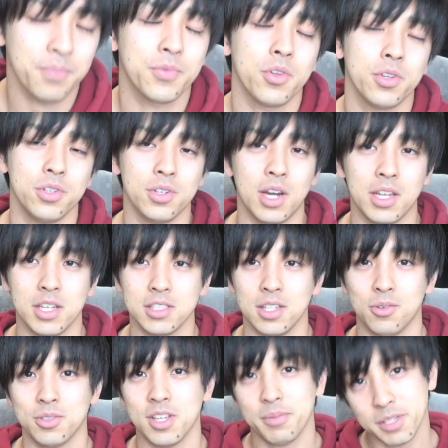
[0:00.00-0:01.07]
という話で
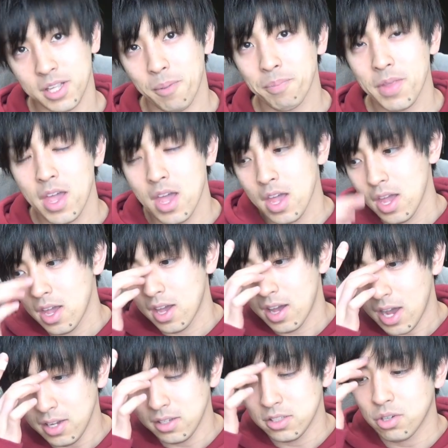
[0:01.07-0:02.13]
ございました。はい。